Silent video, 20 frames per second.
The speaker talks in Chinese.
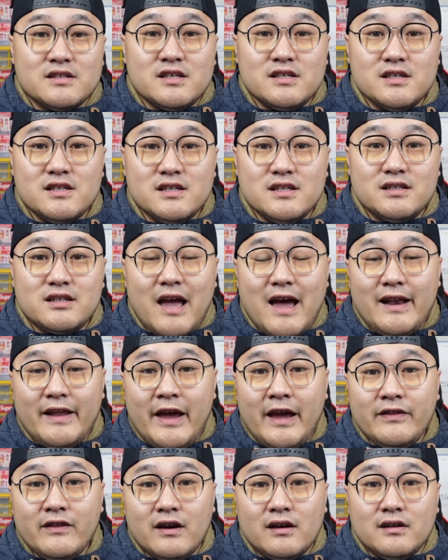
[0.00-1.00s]
其实，大
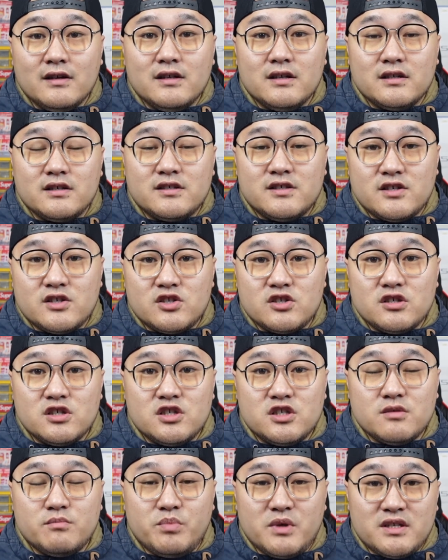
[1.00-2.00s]
雷呢？其实
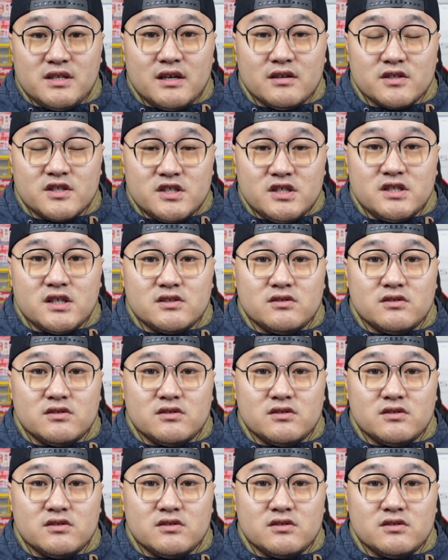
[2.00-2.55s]
是比较适合